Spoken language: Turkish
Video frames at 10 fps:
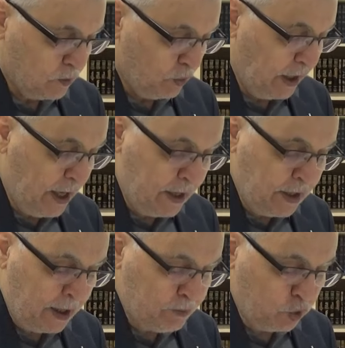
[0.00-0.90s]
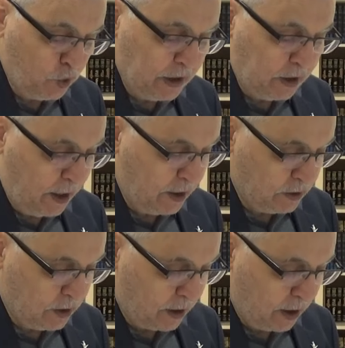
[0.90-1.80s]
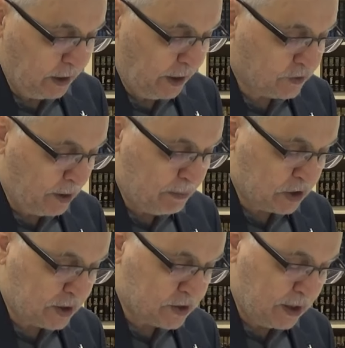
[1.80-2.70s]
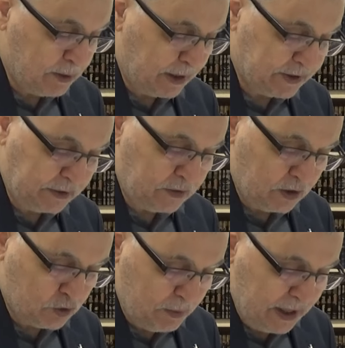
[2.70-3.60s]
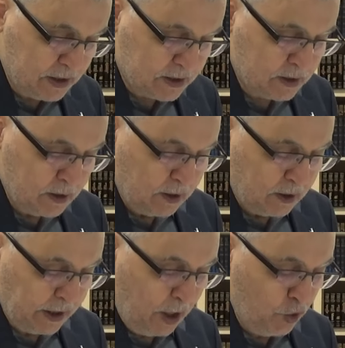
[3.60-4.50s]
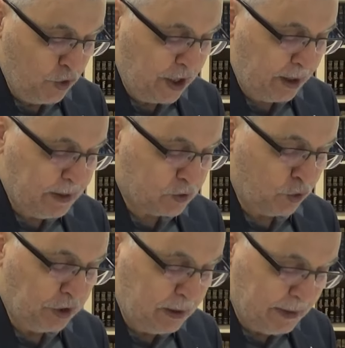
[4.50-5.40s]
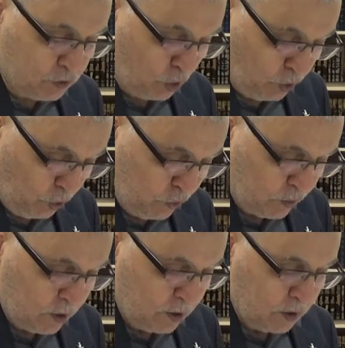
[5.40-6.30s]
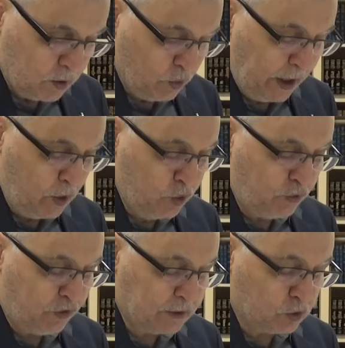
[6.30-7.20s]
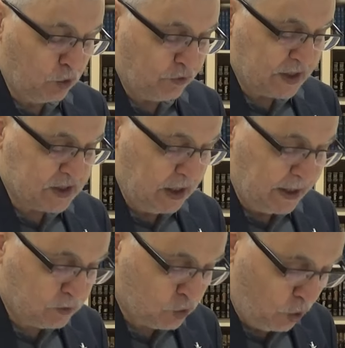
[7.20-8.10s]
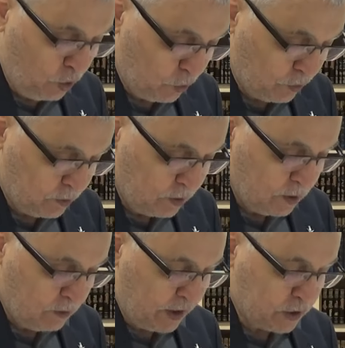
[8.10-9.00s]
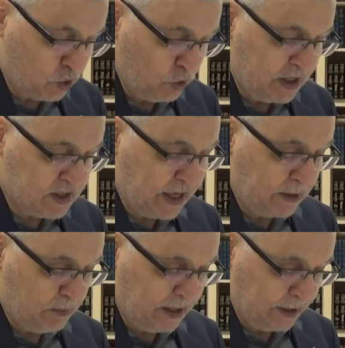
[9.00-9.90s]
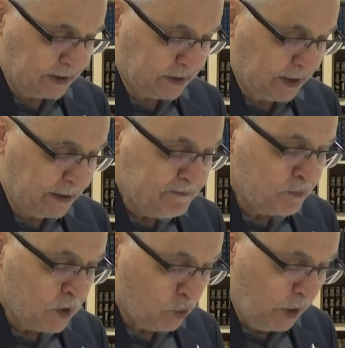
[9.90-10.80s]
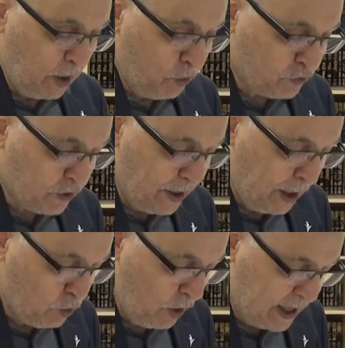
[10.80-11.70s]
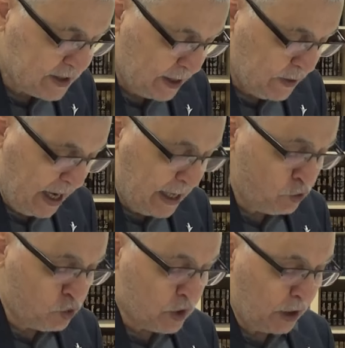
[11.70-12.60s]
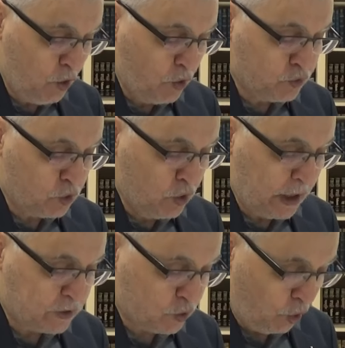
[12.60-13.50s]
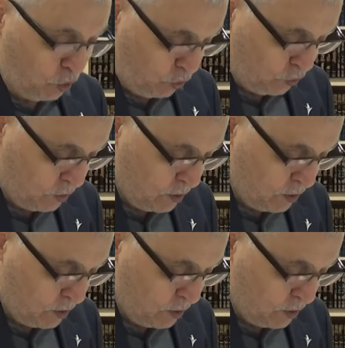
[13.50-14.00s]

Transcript: Ve la na'budu illa iyyah. Allah'tan başkasına ibadet etmeyiz. Lehun ni'metü nimet onun. Ve lehul fadlu fazilet de onun. Fazlu ihsan manasına. Ve lehus senaul hasen. En güzel övgüler onun.